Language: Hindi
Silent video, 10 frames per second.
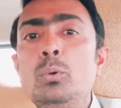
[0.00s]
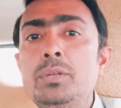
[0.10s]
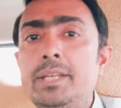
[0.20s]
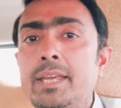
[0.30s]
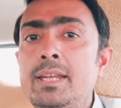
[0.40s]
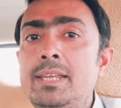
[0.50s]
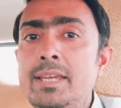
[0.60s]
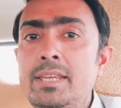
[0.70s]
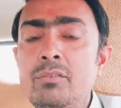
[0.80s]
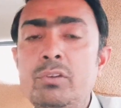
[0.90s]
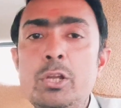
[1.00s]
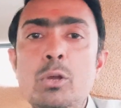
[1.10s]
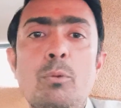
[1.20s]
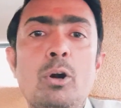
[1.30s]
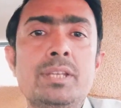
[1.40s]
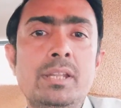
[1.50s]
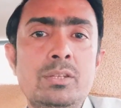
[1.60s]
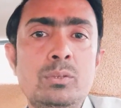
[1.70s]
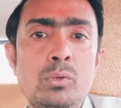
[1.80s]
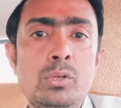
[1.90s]
उनके लिए ये वीडियो बहुत ज़्यादा
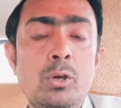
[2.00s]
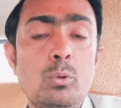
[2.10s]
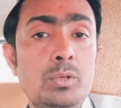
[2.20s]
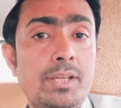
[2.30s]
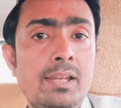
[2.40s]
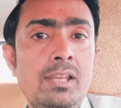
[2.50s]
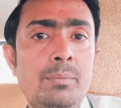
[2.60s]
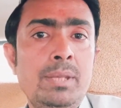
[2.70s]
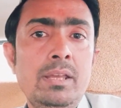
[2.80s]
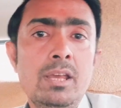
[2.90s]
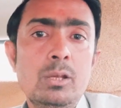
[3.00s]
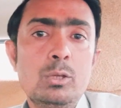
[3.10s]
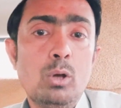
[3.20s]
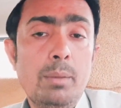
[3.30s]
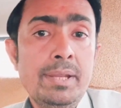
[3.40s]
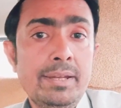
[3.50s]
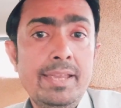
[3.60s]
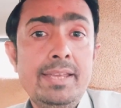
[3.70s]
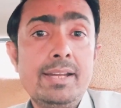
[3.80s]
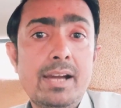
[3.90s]
ज़रूरी है और उनके लिए भी जो अभी
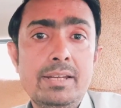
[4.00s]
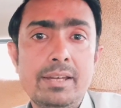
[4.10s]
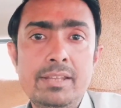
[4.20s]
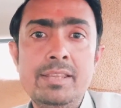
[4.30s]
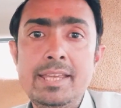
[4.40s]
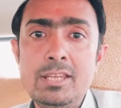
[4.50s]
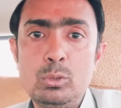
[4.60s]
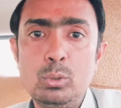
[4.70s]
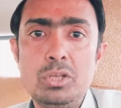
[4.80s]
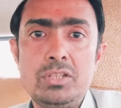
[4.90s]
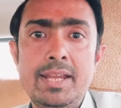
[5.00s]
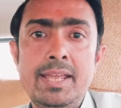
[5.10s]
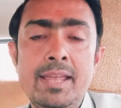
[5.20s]
नई कार खरीदने की सोच रहे